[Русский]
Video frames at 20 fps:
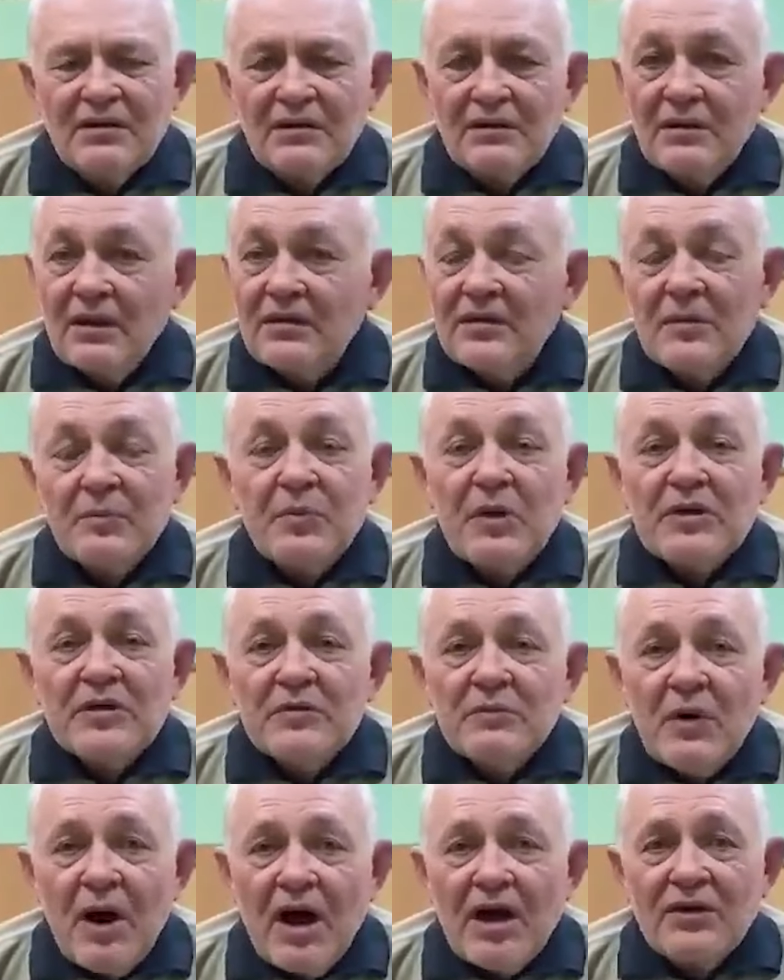Я не
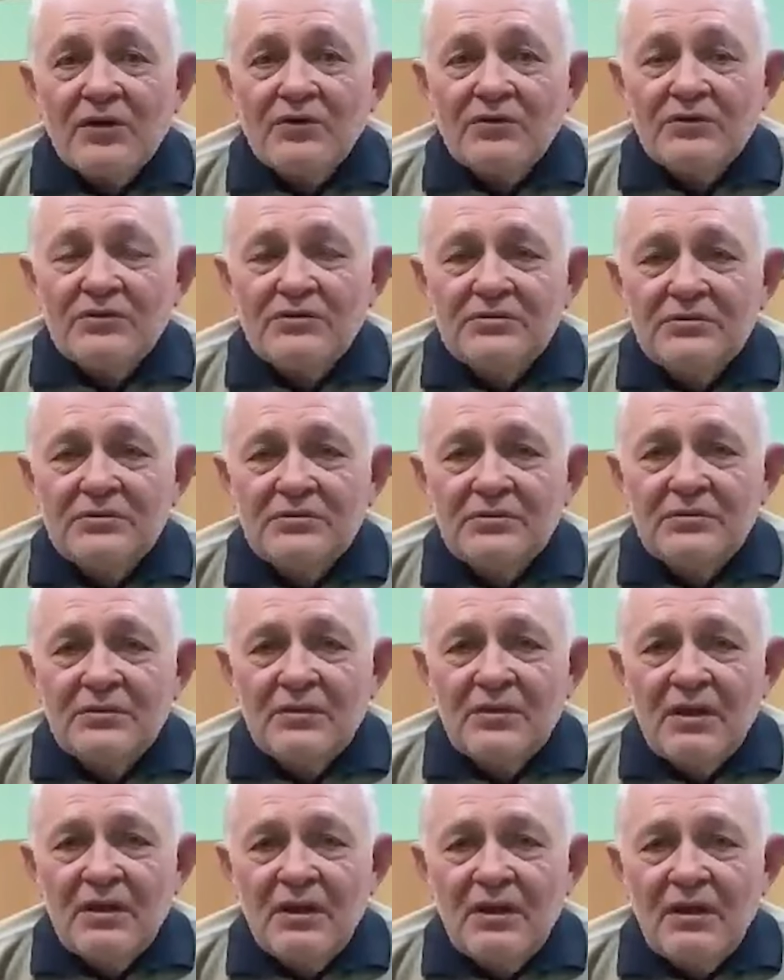понимаю,
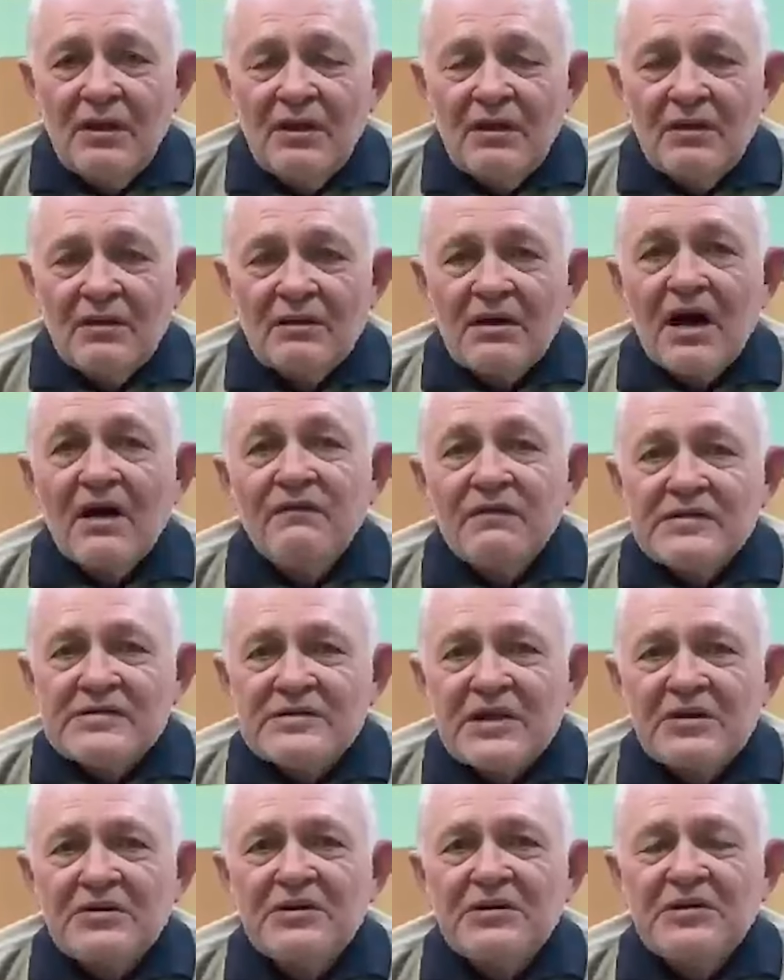как вы
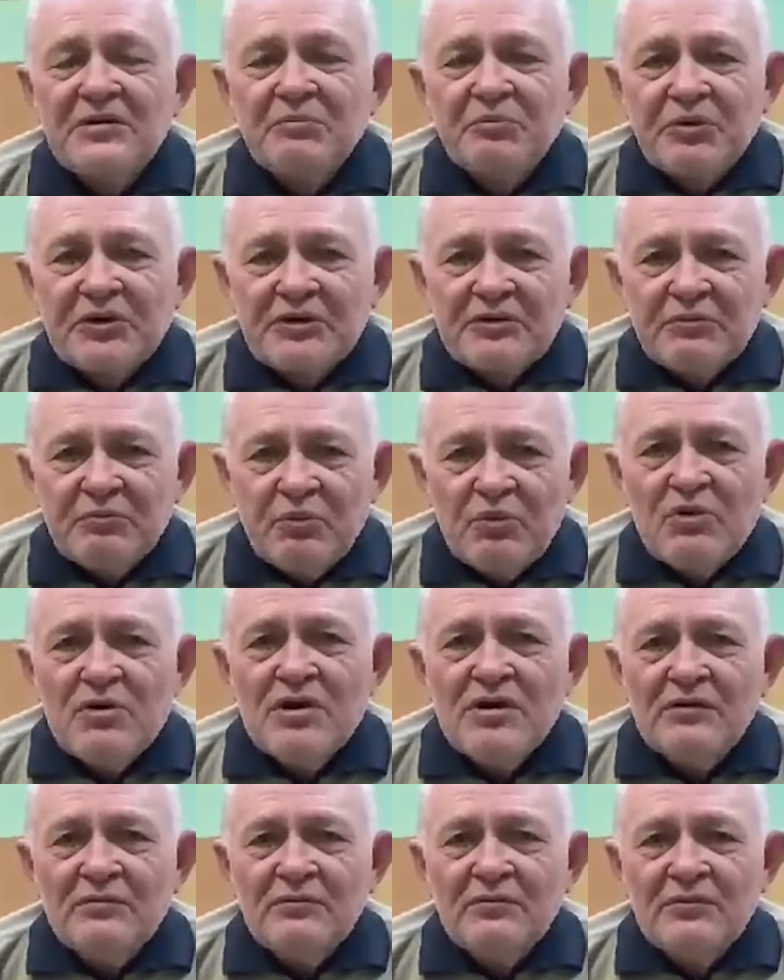станете пред
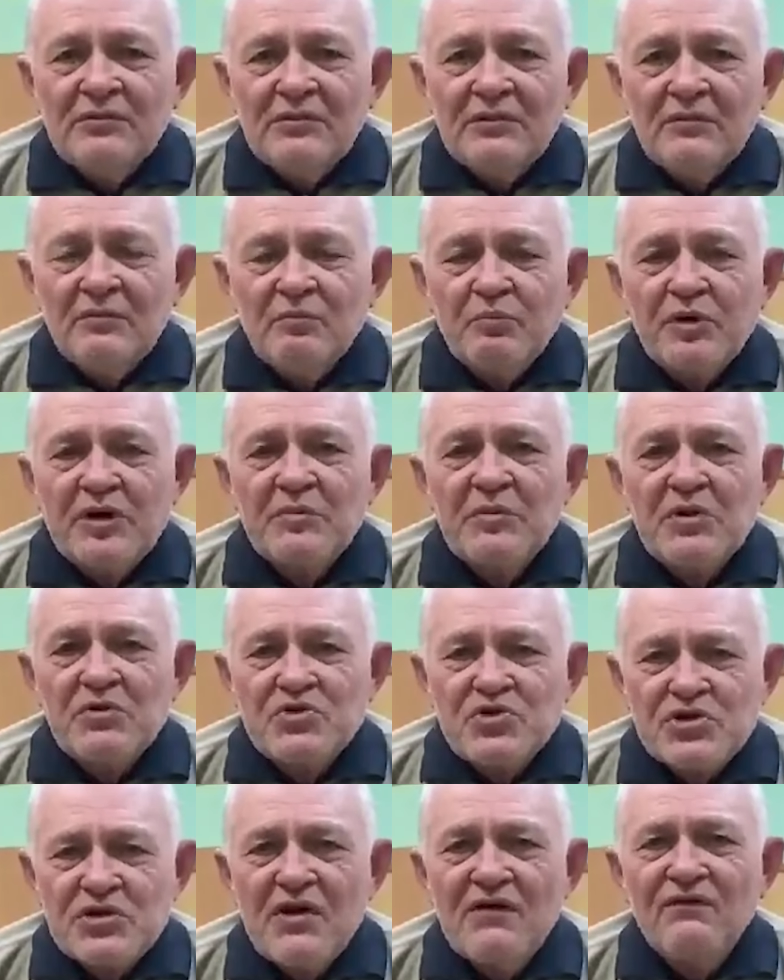Богом,
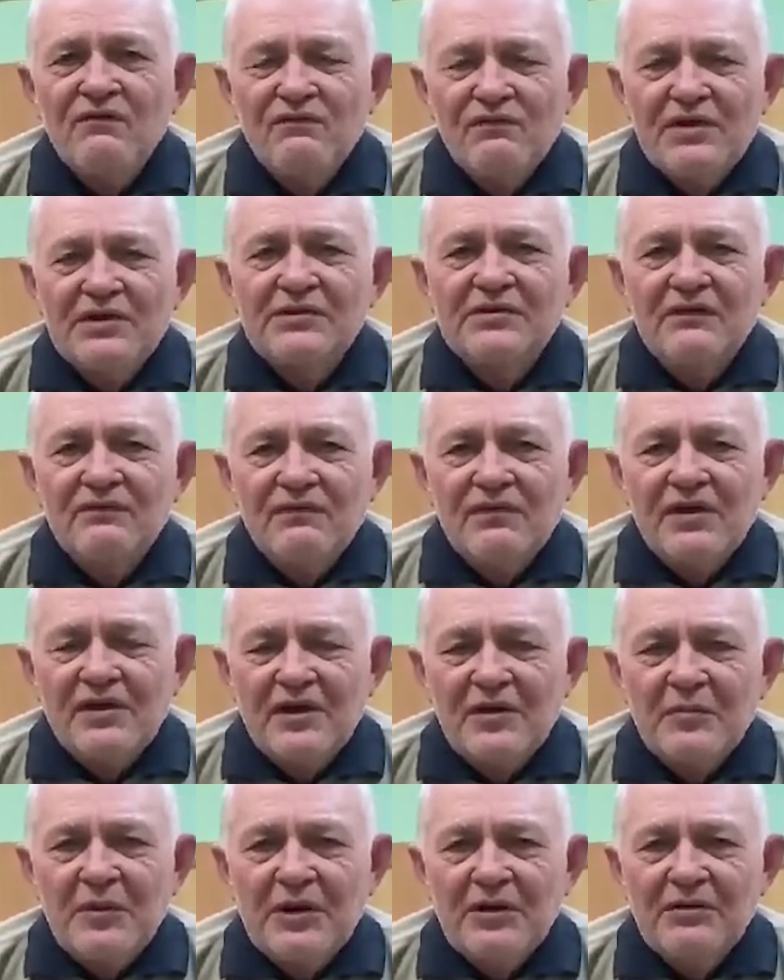промолчав в это
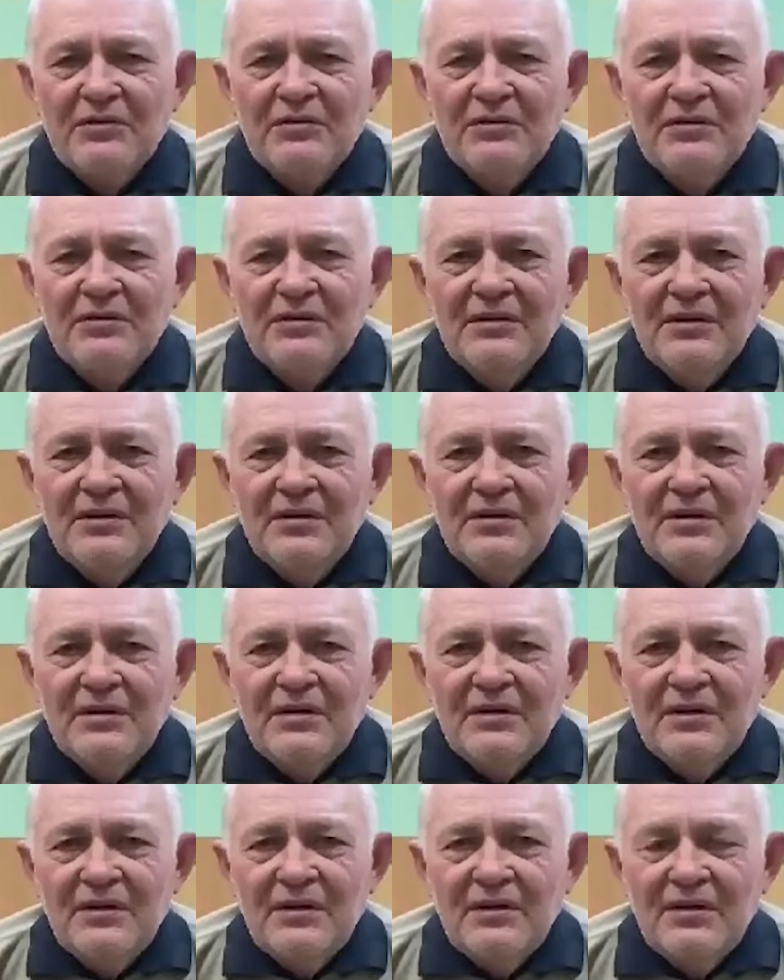время.
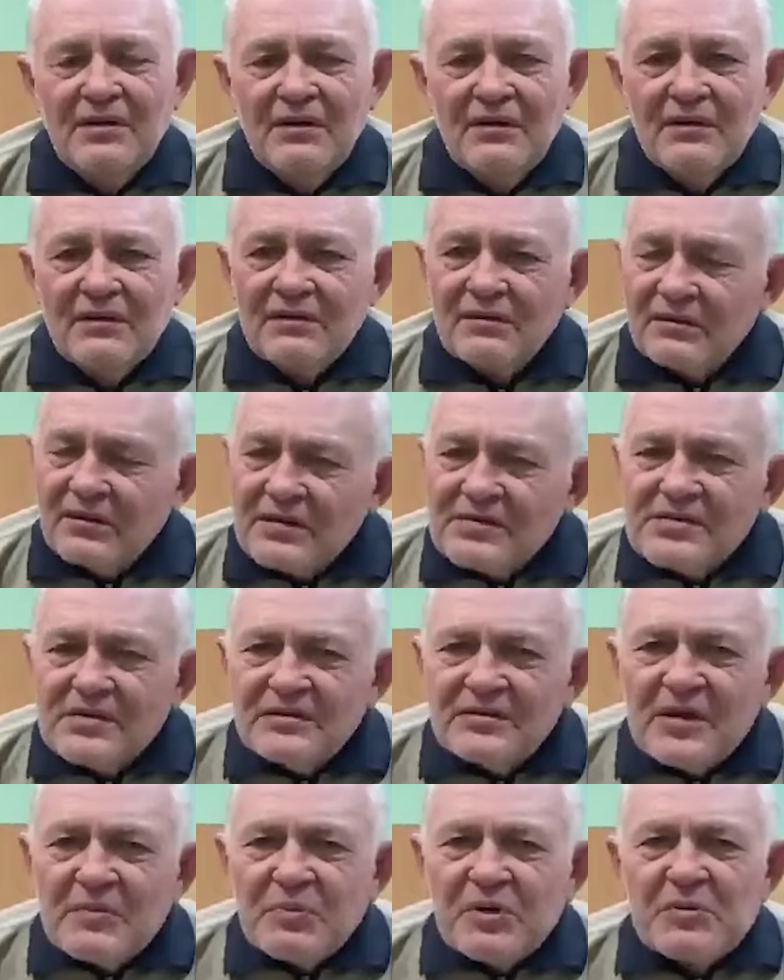Если
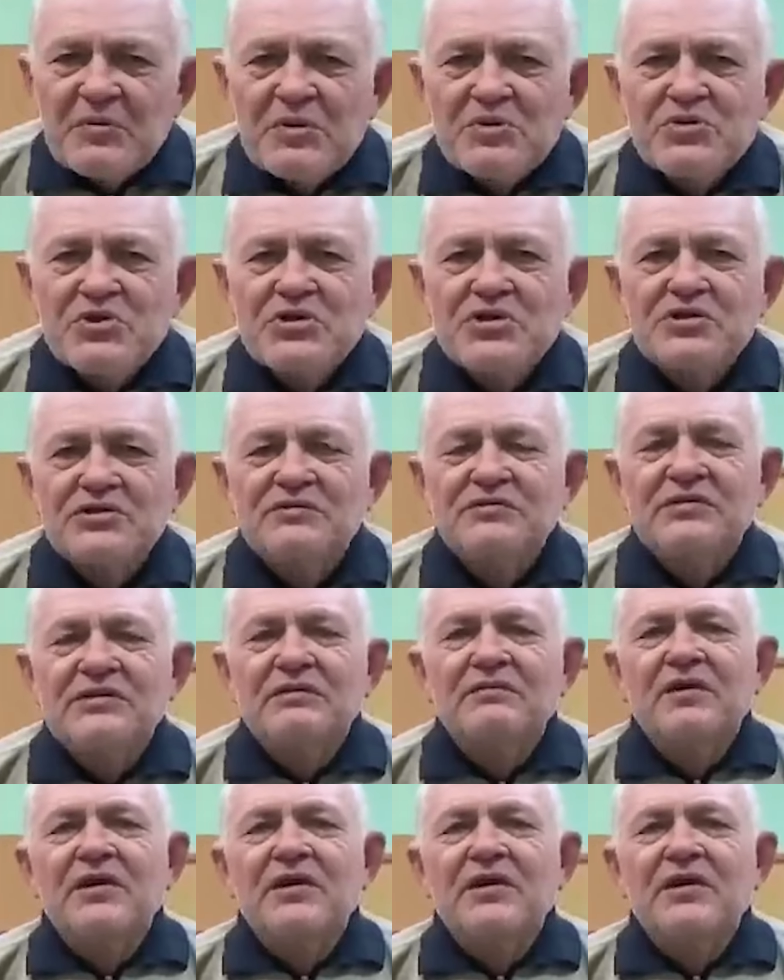ты промолчишь в это